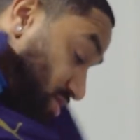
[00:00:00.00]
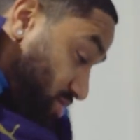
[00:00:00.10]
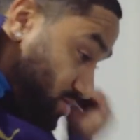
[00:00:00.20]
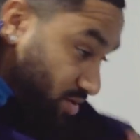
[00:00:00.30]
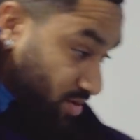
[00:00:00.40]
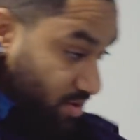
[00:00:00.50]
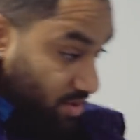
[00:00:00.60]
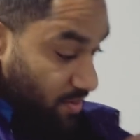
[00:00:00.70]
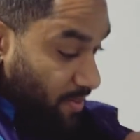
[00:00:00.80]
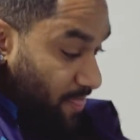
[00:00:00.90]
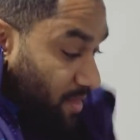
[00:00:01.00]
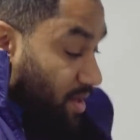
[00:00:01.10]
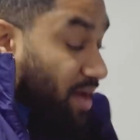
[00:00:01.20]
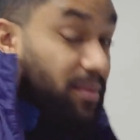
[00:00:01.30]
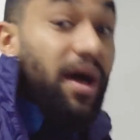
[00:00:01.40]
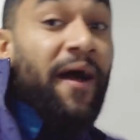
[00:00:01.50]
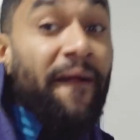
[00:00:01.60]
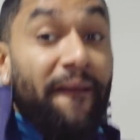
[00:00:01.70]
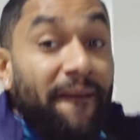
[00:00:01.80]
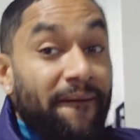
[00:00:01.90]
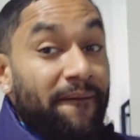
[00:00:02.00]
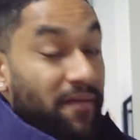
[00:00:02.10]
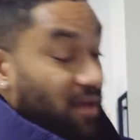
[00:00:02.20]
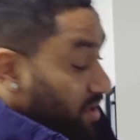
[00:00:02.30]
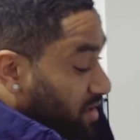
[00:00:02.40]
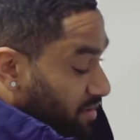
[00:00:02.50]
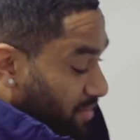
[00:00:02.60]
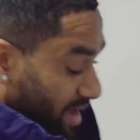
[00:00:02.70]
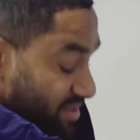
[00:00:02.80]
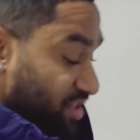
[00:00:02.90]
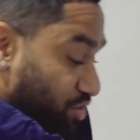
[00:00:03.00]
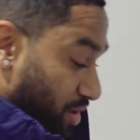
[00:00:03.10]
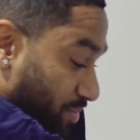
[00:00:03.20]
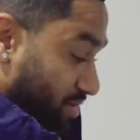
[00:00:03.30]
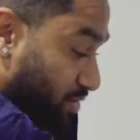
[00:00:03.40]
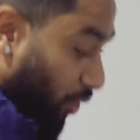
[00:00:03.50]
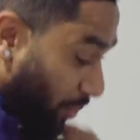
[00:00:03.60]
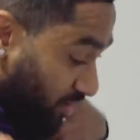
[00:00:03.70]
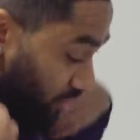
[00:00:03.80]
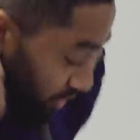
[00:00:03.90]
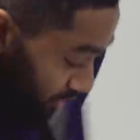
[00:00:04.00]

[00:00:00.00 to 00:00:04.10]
Pas d'impatience. Hein Pas d'impatience. Ben si, je suis impatient de reprendre,